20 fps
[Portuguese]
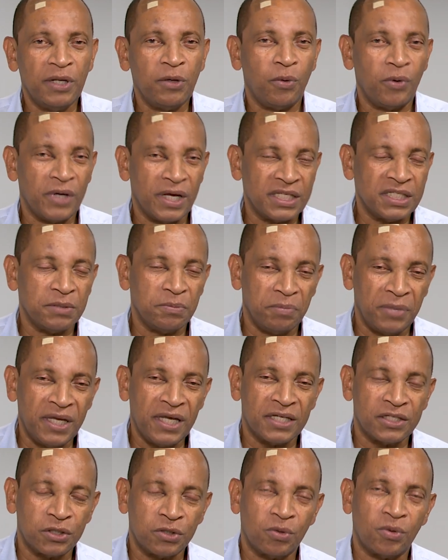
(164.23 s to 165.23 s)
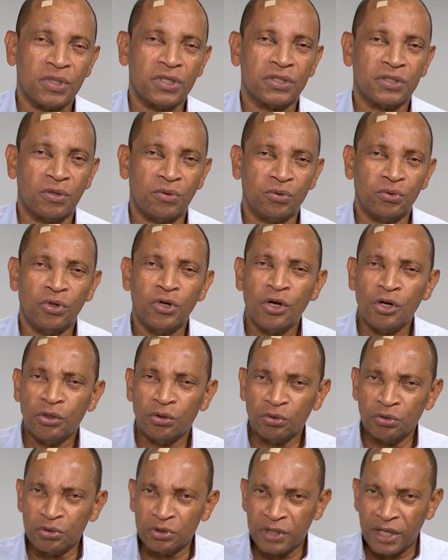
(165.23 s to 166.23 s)
ele conhece bem a situação
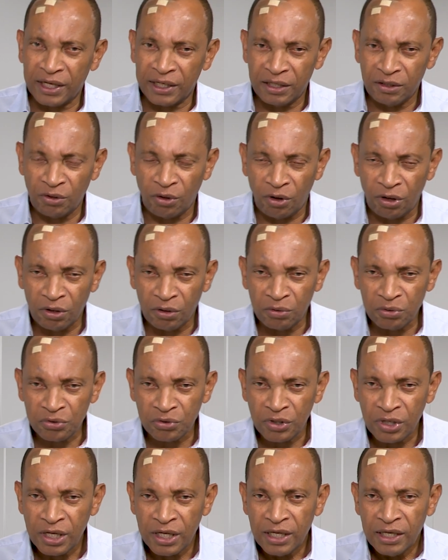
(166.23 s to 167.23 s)
dos tecnólogos.